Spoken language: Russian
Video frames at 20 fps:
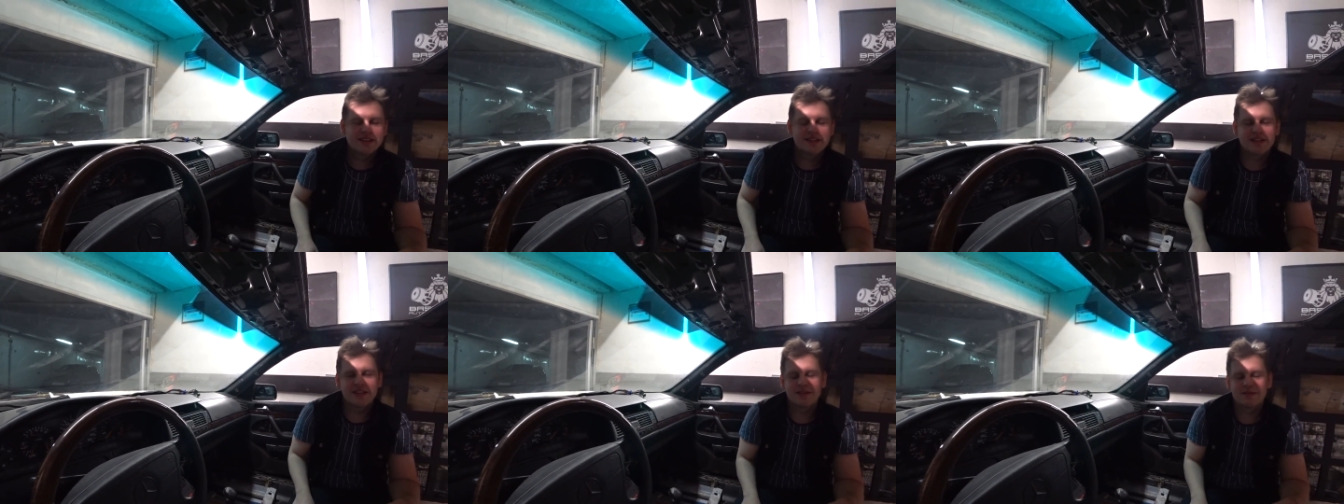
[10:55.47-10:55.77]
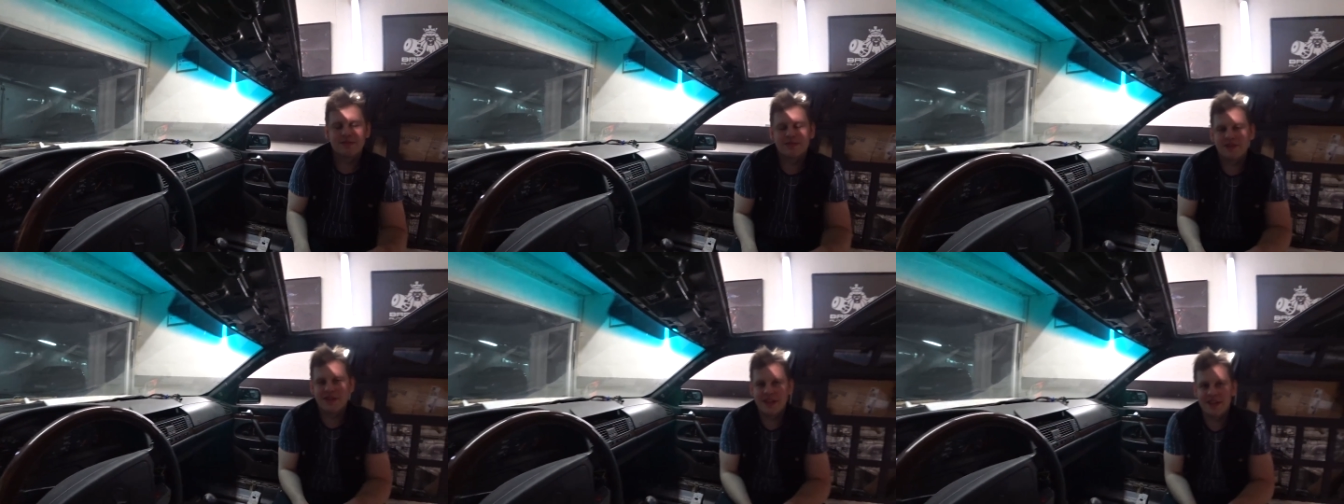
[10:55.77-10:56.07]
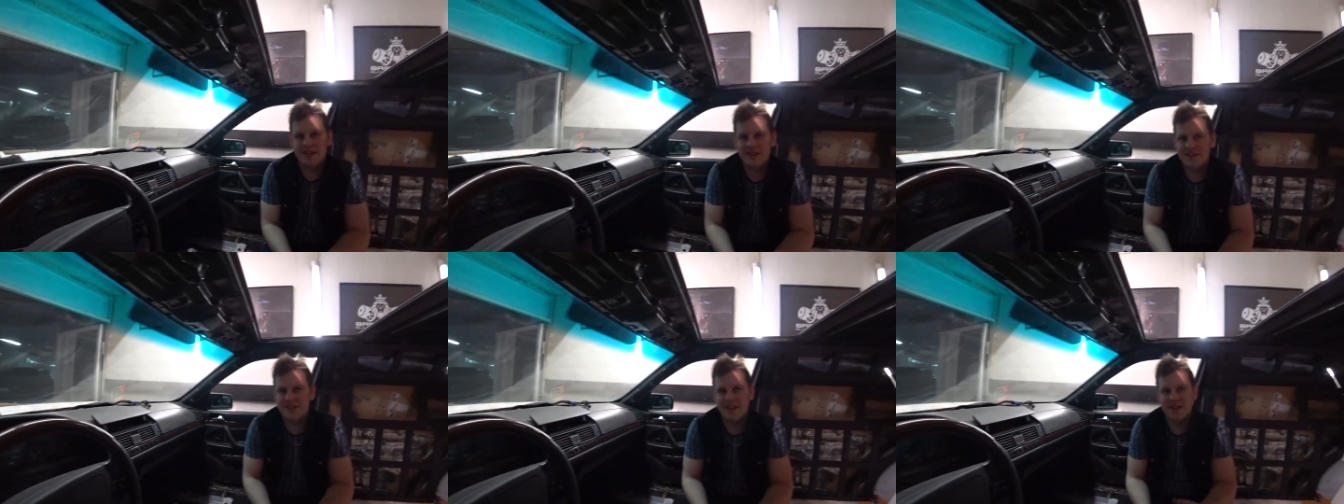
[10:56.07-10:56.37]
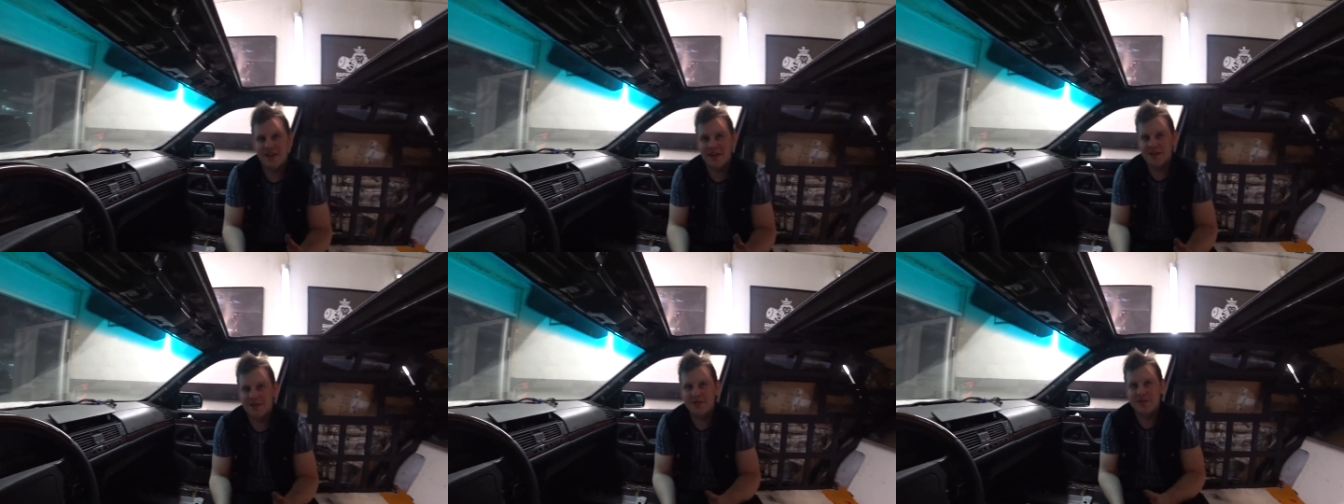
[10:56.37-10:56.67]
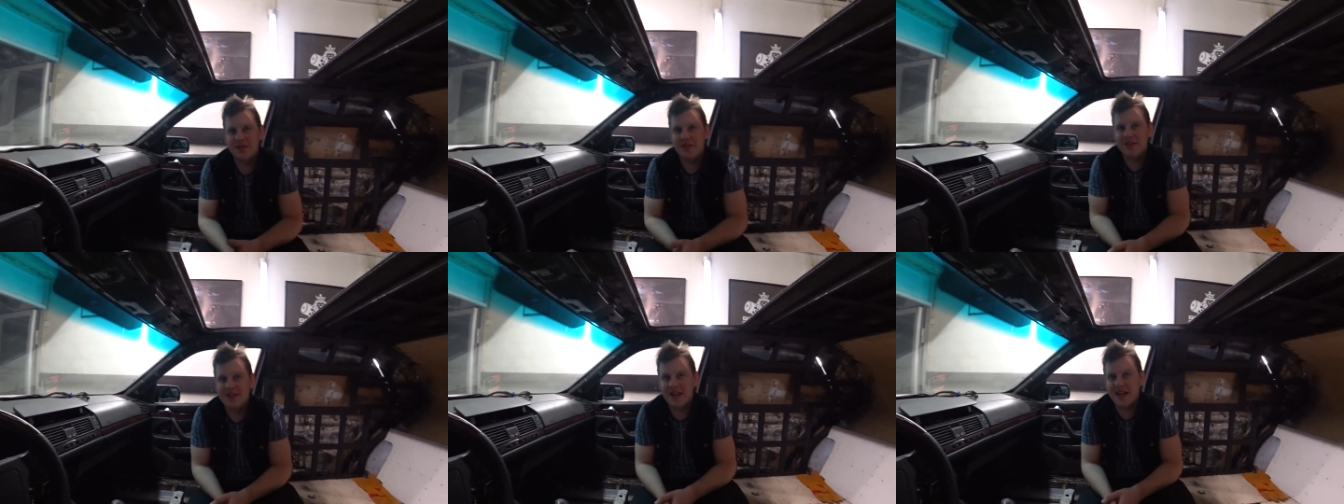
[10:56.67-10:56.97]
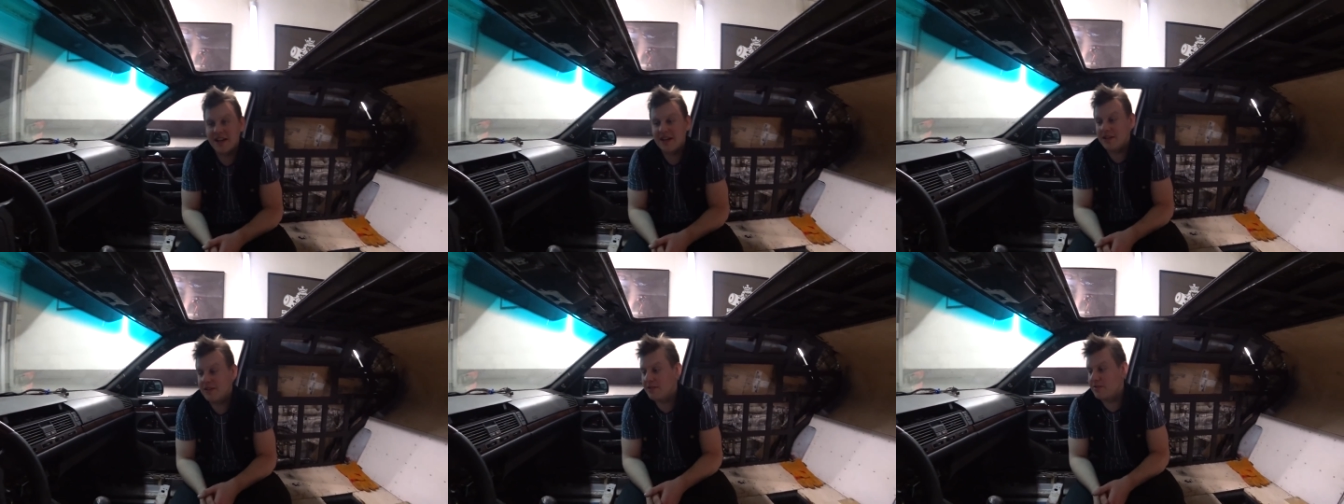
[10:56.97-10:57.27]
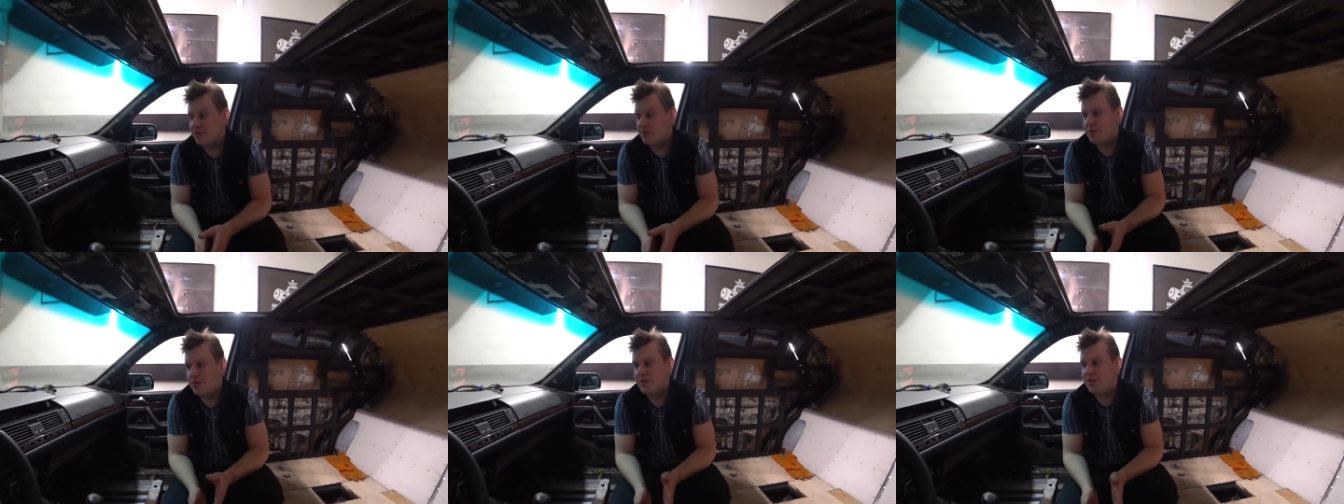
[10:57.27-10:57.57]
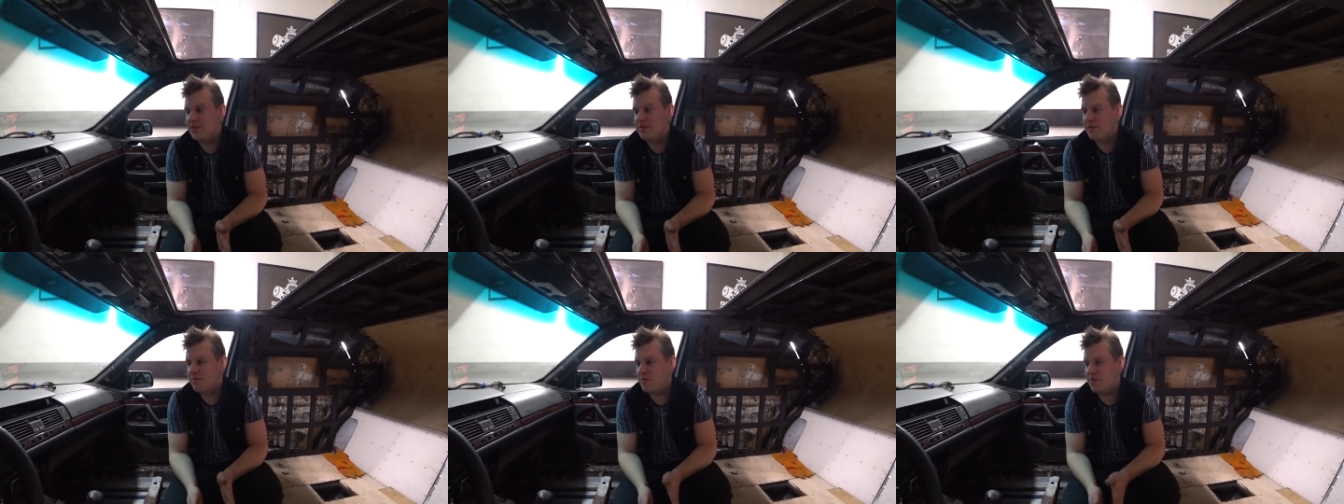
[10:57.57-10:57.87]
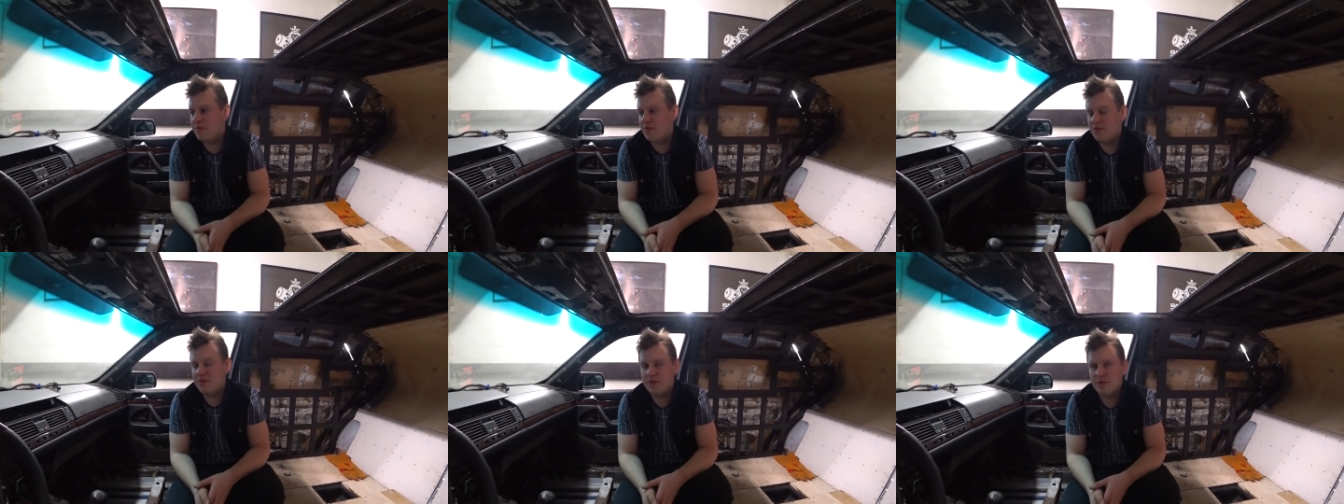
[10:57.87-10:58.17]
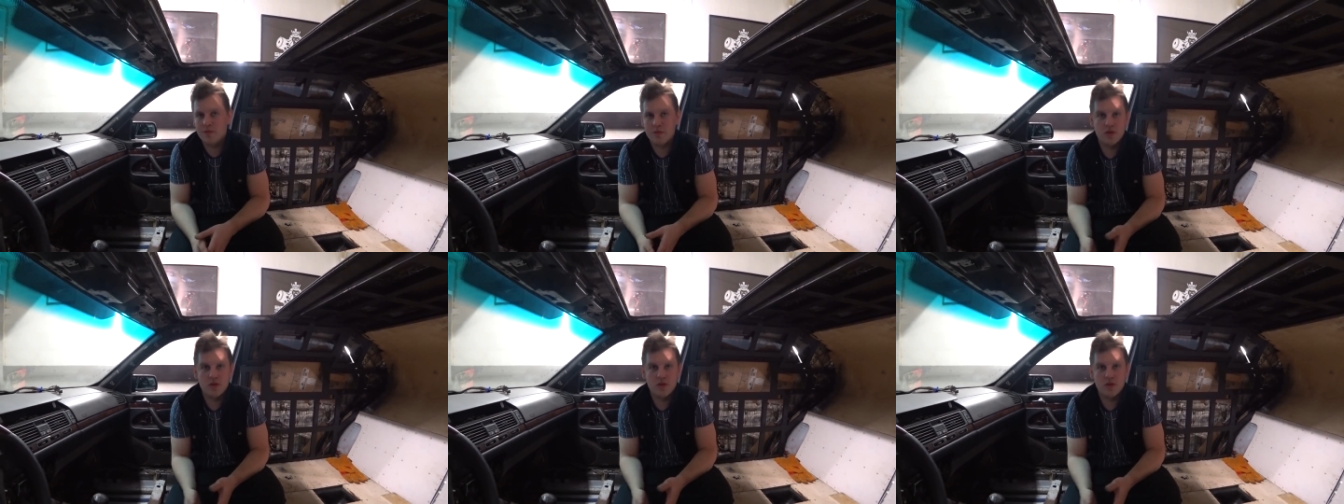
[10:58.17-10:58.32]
Как бы, я не знаю, как, как это вообще себя поведет,